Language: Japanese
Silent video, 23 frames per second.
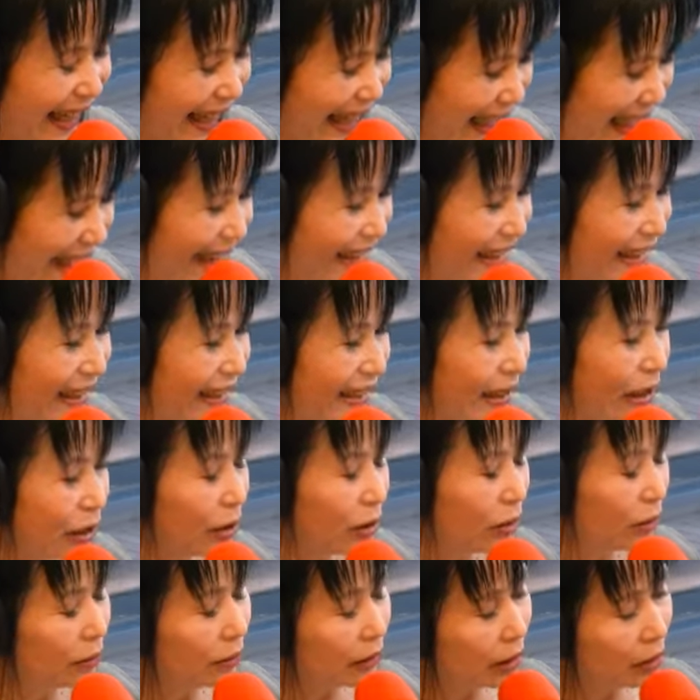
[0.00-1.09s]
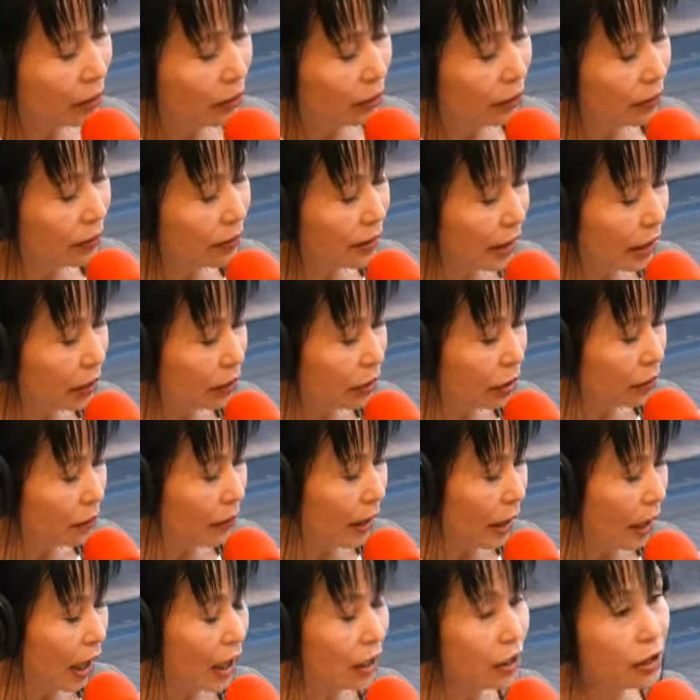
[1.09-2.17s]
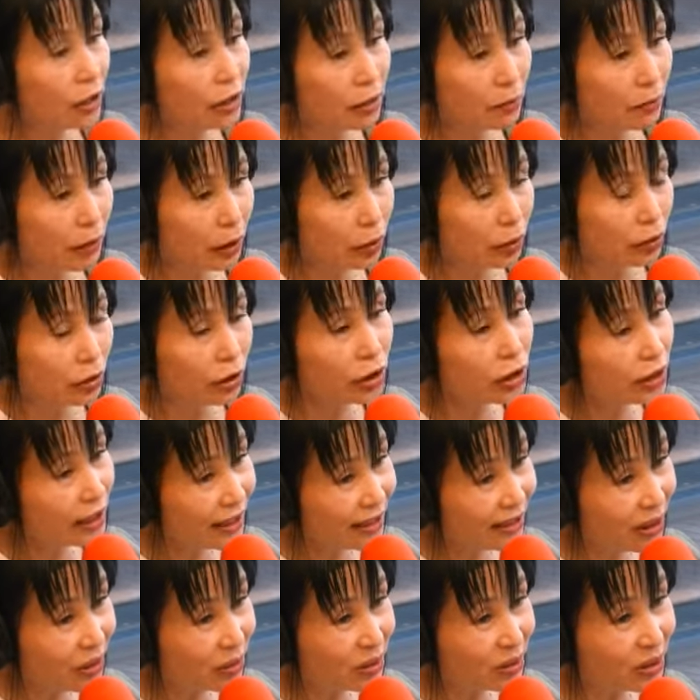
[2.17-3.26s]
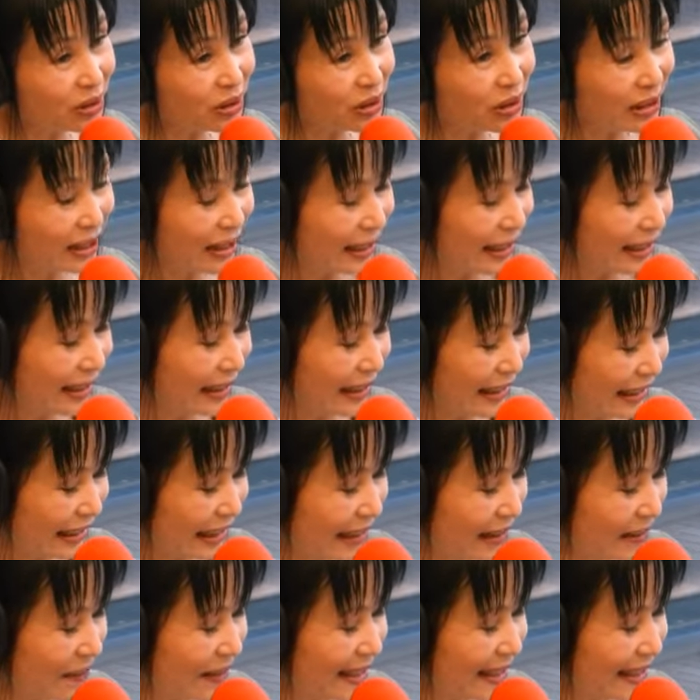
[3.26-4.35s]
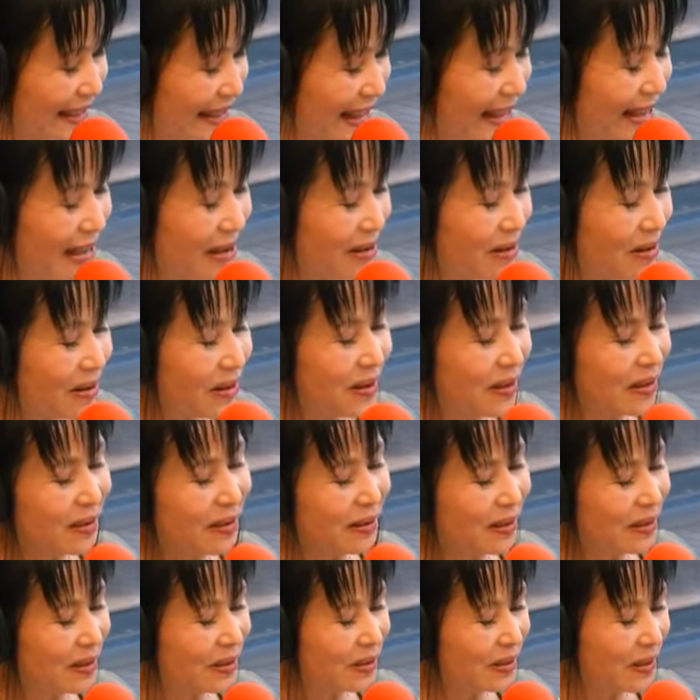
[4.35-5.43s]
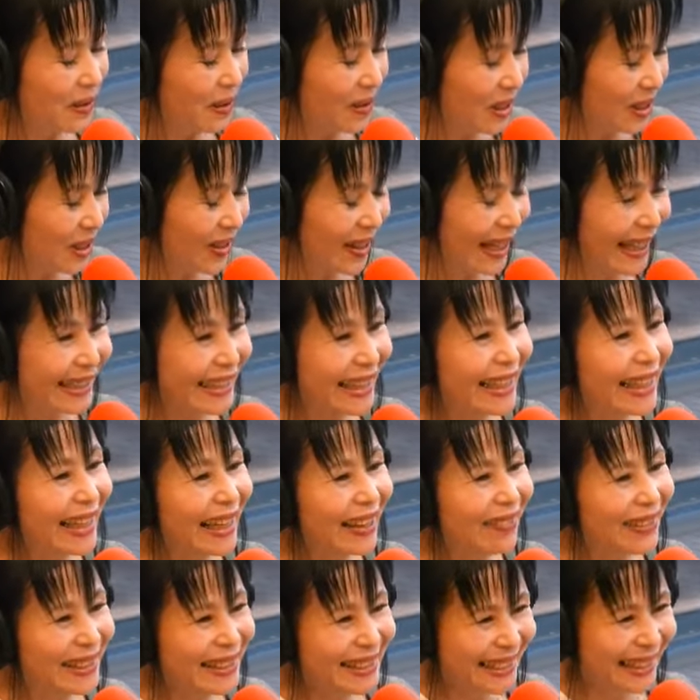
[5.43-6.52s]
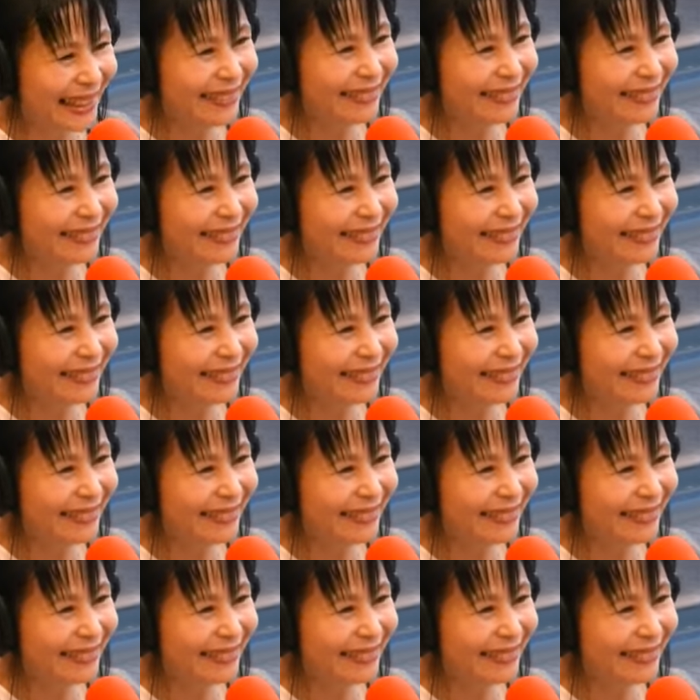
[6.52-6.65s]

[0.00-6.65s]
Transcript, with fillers: はい、でこうふるさと自慢、味自慢の推薦曲。になりますね。この曲をご紹介いただけますか。